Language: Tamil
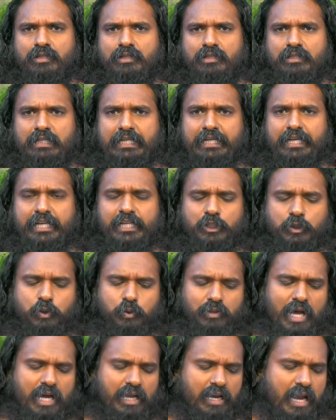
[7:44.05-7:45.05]
இந்த கிறிஸ்து
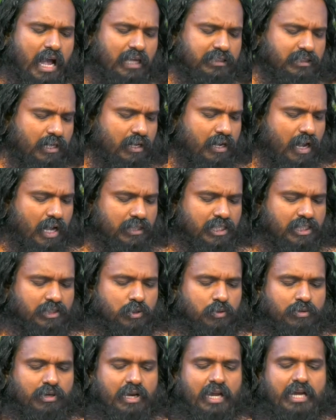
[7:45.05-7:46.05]
தான் ராஜா ராஜான்னு
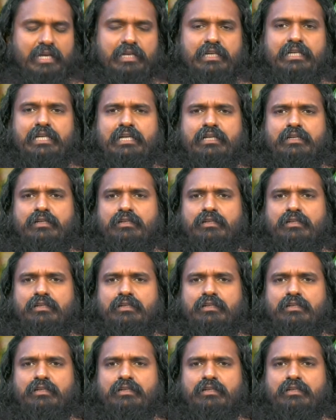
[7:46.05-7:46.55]
சொல்கிறாங்களே